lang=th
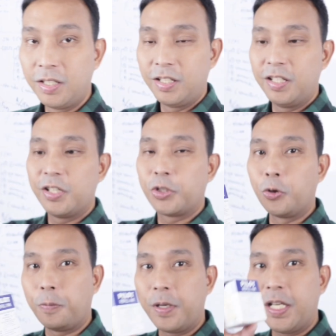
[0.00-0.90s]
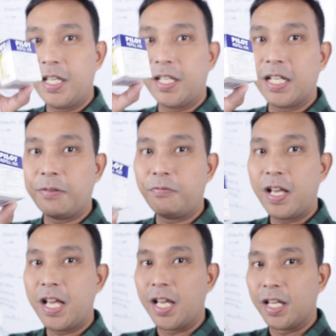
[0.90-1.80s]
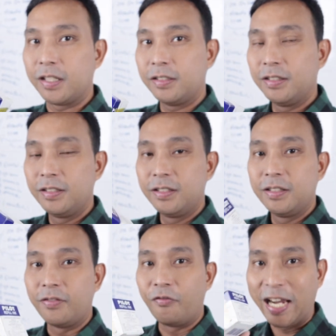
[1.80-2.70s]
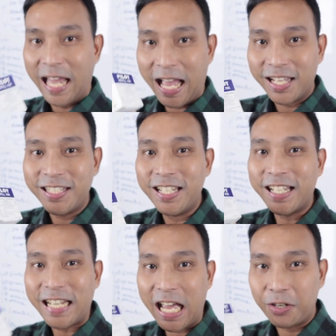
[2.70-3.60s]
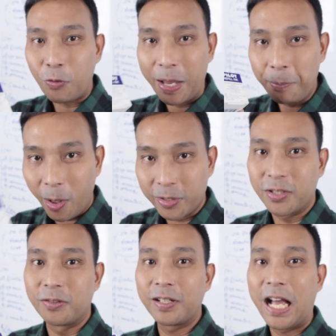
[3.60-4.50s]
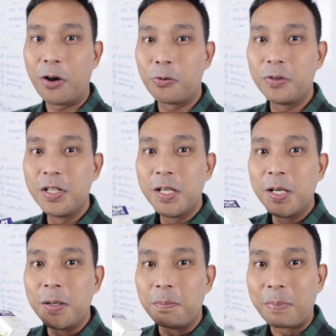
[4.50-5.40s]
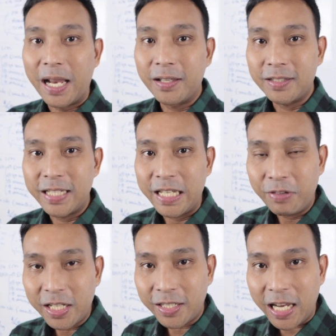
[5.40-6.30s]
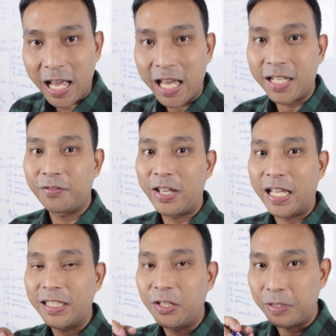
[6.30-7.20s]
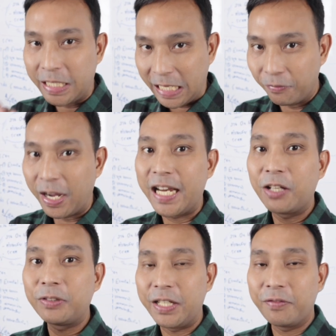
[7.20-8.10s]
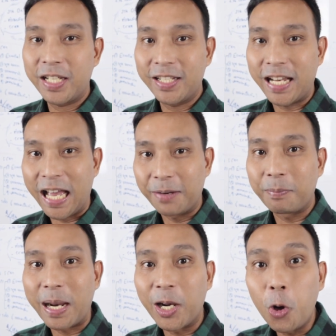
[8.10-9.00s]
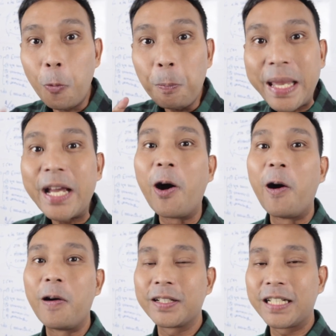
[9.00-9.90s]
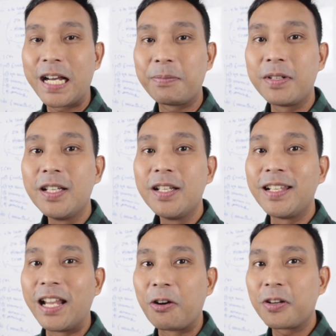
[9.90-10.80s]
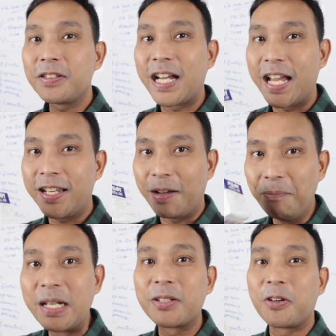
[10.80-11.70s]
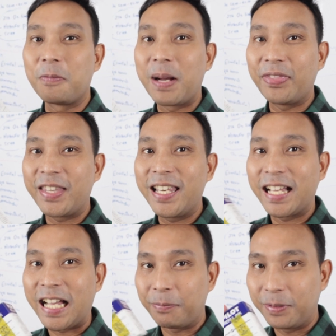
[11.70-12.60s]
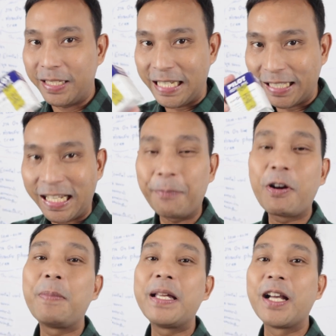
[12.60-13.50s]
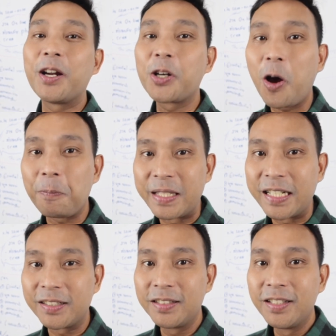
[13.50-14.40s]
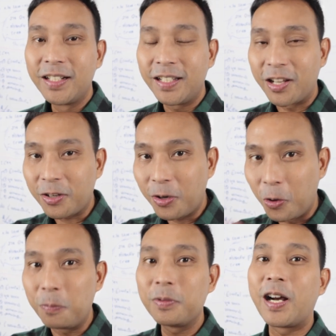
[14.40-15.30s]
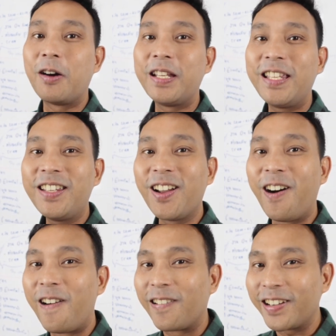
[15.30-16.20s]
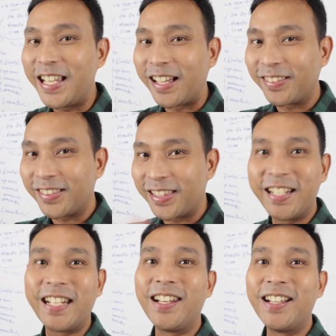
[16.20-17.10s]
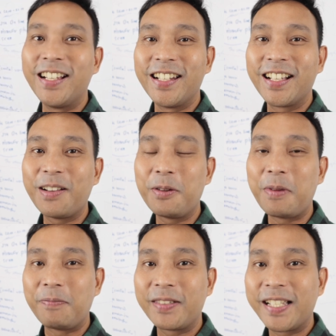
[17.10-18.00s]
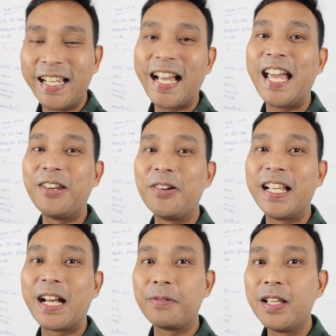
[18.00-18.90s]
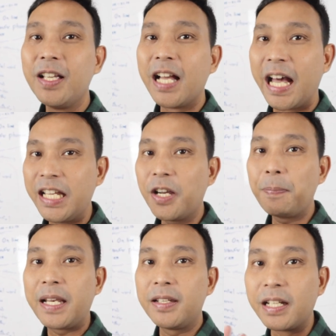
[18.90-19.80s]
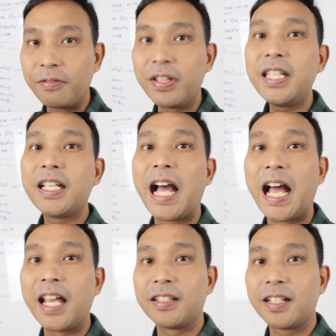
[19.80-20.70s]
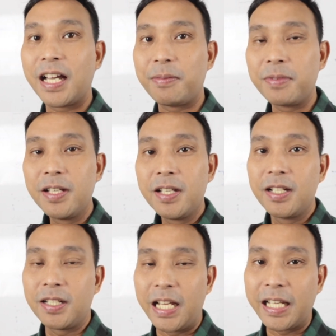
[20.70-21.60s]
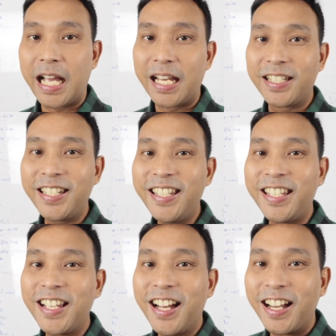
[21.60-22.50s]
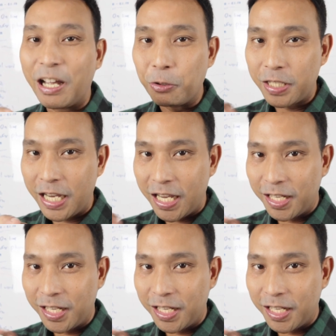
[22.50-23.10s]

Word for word: บสรุปเลยนะครับว่าเวลาที่กระดานไวบอร์ดของเรา มันทิ้งไว้นานๆเวลาที่เราเขียนไว้แล้วทิ้งไว้นานๆมันลบไม่ออกนะครับเราก็ใช้น้ำหมึกของมันนี่แหละครับ เขียนทับเข้าไปอีกรอบนึงแล้วก็ลบคราวนี้ออกได้อย่างสนิทเลยนะครับแล้วแบบง่าย ๆ ด้วยนะครับ อันนี้ก็เป็นหนึ่งวิธีการนะครับในการที่เราจะ